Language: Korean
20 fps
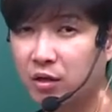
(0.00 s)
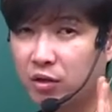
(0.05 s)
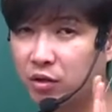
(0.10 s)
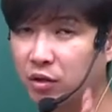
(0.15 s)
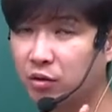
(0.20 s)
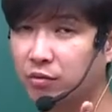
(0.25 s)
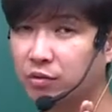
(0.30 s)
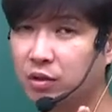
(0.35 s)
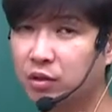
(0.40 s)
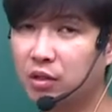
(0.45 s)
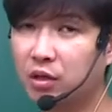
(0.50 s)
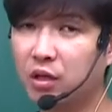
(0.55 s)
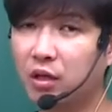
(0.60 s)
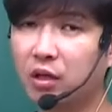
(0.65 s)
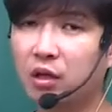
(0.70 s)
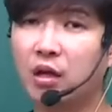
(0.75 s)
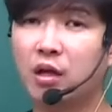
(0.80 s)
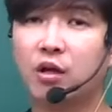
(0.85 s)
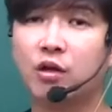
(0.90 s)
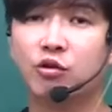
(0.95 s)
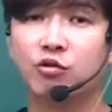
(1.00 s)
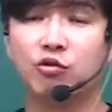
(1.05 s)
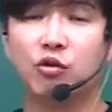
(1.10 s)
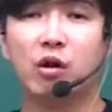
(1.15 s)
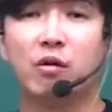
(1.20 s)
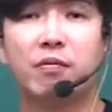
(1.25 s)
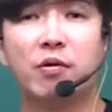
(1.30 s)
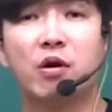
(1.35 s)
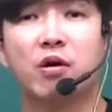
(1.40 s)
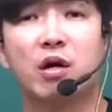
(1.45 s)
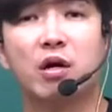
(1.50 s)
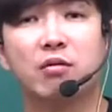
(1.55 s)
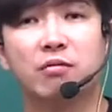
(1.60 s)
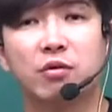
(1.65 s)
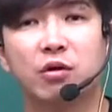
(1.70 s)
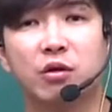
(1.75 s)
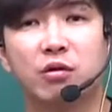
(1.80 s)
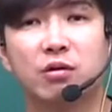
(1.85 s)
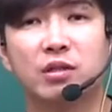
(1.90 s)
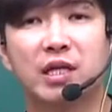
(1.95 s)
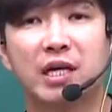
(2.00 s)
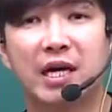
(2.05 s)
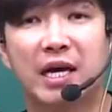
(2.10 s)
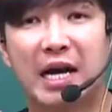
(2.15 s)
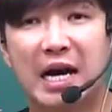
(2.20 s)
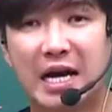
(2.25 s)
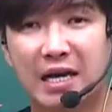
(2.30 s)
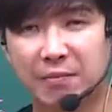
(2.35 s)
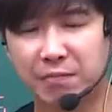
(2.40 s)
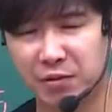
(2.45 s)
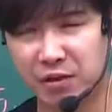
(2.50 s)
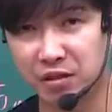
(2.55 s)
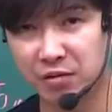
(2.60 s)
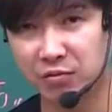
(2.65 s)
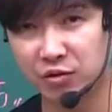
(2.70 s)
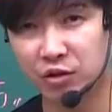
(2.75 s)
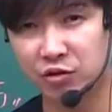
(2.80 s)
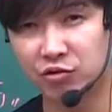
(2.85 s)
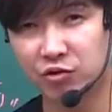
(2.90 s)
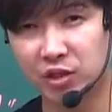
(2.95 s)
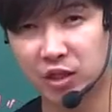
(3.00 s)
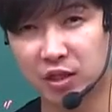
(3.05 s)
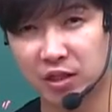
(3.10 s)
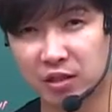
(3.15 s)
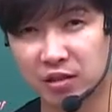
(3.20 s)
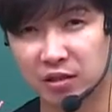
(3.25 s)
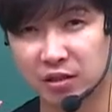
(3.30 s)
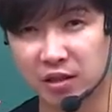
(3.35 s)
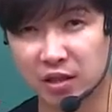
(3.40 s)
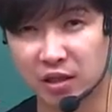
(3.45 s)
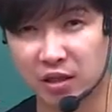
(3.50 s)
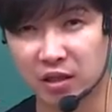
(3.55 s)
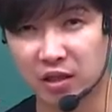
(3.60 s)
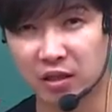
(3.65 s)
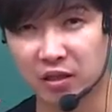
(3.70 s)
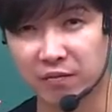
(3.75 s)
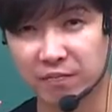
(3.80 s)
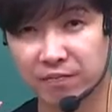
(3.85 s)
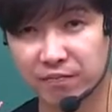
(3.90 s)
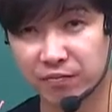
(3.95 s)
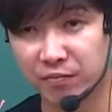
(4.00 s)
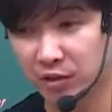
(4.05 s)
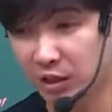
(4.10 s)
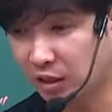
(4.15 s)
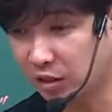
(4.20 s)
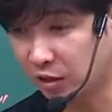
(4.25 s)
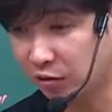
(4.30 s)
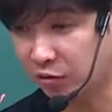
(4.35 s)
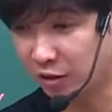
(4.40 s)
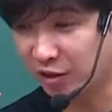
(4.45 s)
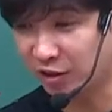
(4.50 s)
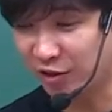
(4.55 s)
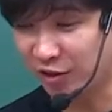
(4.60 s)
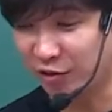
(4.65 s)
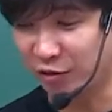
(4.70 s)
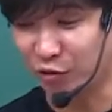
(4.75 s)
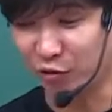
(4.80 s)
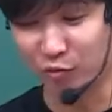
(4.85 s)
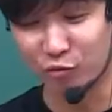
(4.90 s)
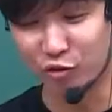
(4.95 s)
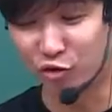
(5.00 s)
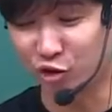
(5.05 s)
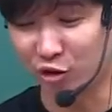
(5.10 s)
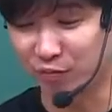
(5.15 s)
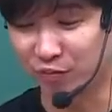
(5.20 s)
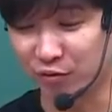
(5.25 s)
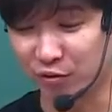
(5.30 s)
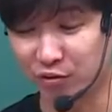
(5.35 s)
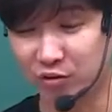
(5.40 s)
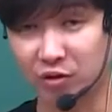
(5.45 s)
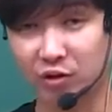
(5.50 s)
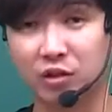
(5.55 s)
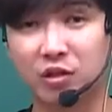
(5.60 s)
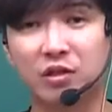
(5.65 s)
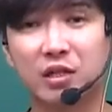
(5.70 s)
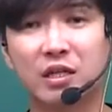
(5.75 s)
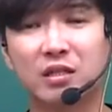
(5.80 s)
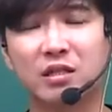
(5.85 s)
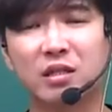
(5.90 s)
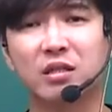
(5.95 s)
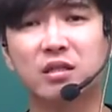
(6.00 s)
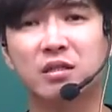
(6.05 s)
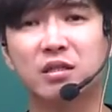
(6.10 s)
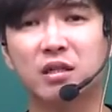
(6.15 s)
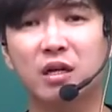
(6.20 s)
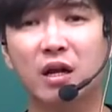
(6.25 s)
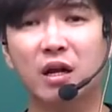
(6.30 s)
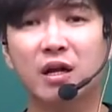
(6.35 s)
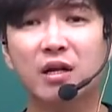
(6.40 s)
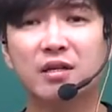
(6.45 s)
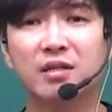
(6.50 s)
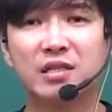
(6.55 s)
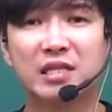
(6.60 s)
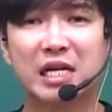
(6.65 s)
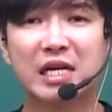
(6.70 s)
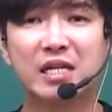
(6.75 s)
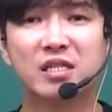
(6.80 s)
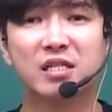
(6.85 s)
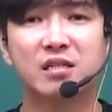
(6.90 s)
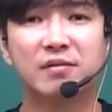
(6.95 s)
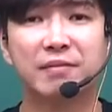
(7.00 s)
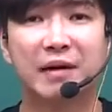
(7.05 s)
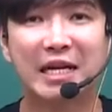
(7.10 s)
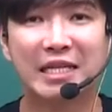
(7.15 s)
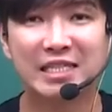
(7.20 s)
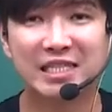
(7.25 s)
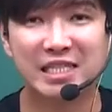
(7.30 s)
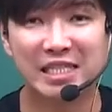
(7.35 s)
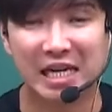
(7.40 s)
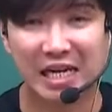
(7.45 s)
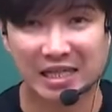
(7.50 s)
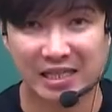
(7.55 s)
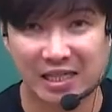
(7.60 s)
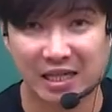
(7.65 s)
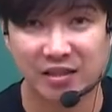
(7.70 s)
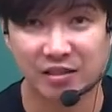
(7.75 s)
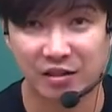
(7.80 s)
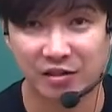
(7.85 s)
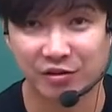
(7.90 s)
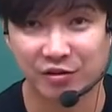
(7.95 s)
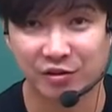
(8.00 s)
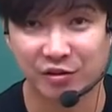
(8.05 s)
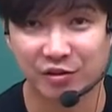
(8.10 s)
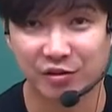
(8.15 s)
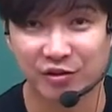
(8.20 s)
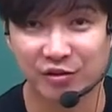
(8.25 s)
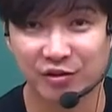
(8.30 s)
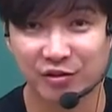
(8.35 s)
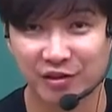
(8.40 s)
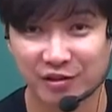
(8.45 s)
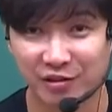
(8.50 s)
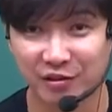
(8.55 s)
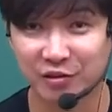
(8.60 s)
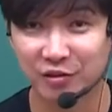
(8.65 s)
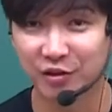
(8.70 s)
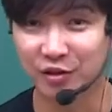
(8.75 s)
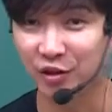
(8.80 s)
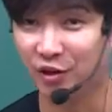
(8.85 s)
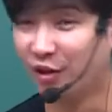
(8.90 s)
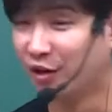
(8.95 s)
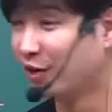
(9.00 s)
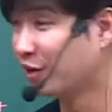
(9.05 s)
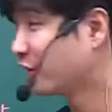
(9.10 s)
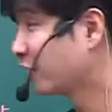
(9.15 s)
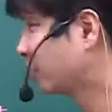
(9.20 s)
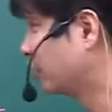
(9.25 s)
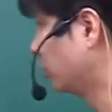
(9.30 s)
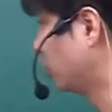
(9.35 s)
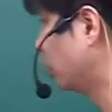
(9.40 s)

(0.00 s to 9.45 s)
여러분들 6월 평가원 모의고사에 IP 지문이 출제됐을 때 난 이과니까 이거 너무 쉽게 풀었어 이런 학생들 사실 많지 않다는 얘기죠. 알겠죠? 그